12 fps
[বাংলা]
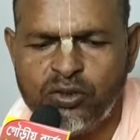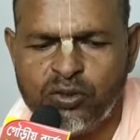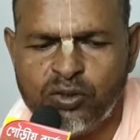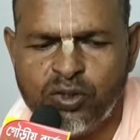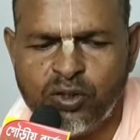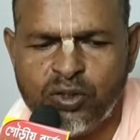
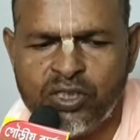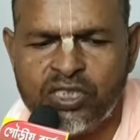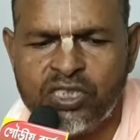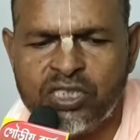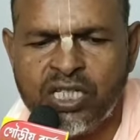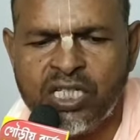শূদ্র
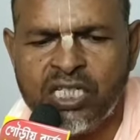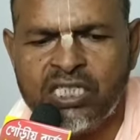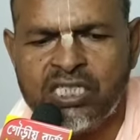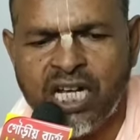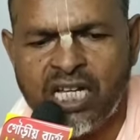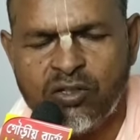
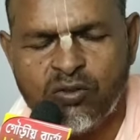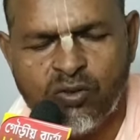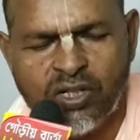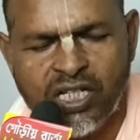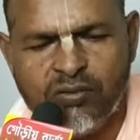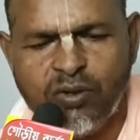চার
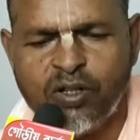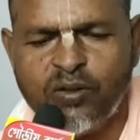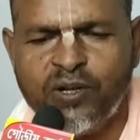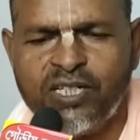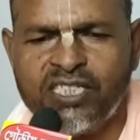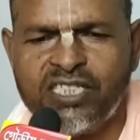কুলেই
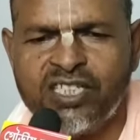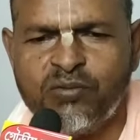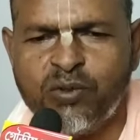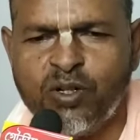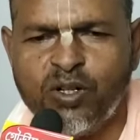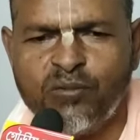ভগবান এসেছেন
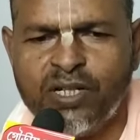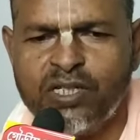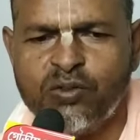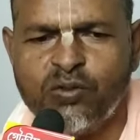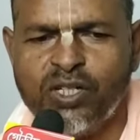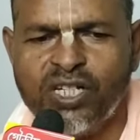ভগবান
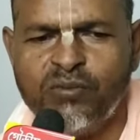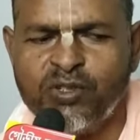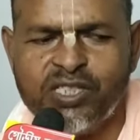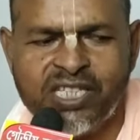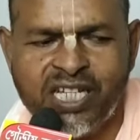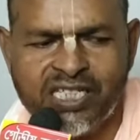কুলের
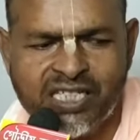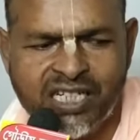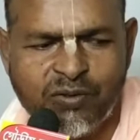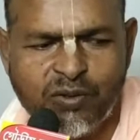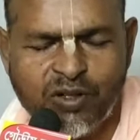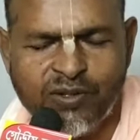মধ্যে আসে না
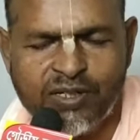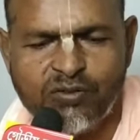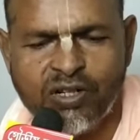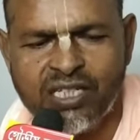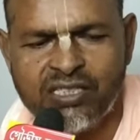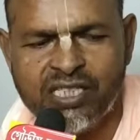ভগবান
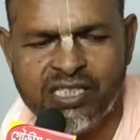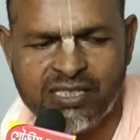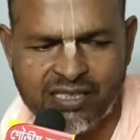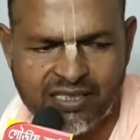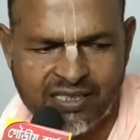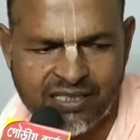কুলাতীত
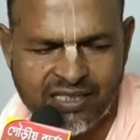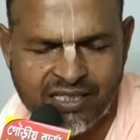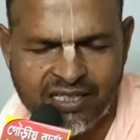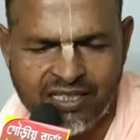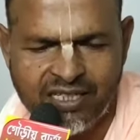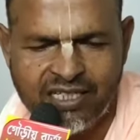
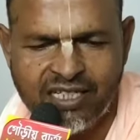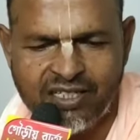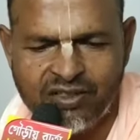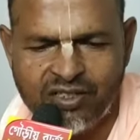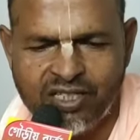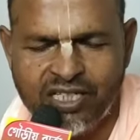এই
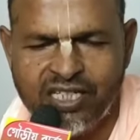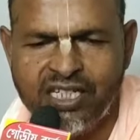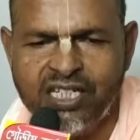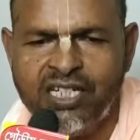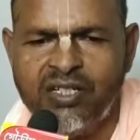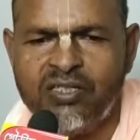জন্যে
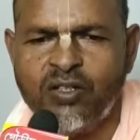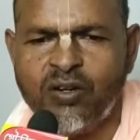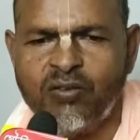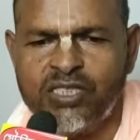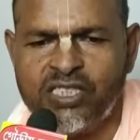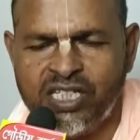
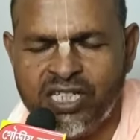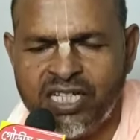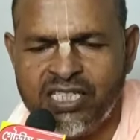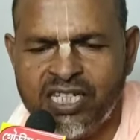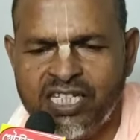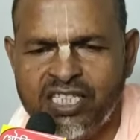জগৎ শিক্ষা
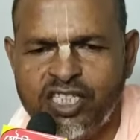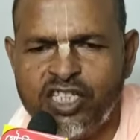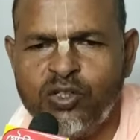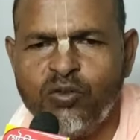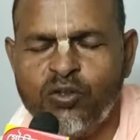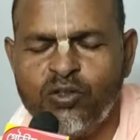দিলেন তিনি
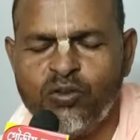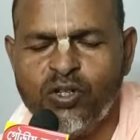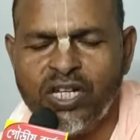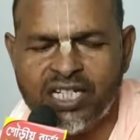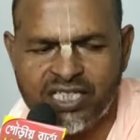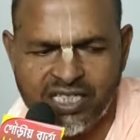কোন
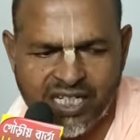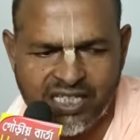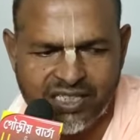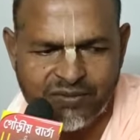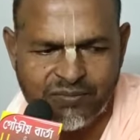কুলে আসে নাই